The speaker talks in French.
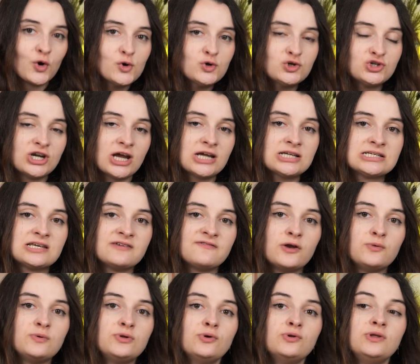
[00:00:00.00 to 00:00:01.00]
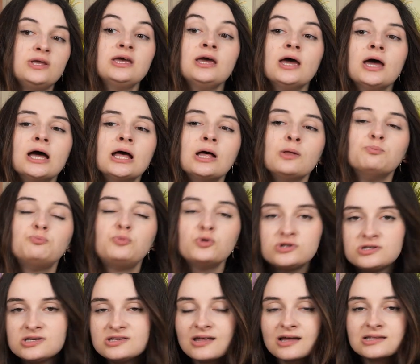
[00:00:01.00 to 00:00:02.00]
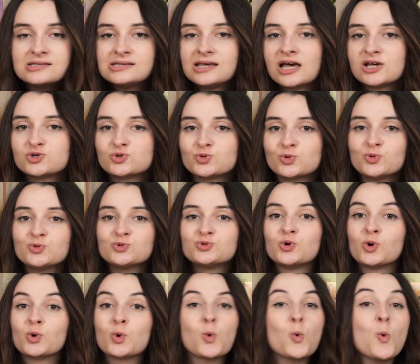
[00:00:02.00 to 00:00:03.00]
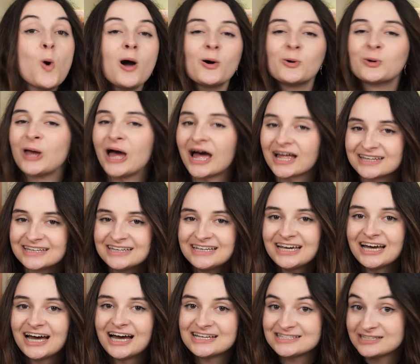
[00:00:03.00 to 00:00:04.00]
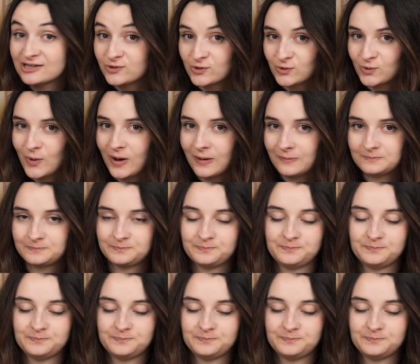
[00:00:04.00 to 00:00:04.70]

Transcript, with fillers: recherche qui va lui donner petite indication sur quoi regarder à cet endroit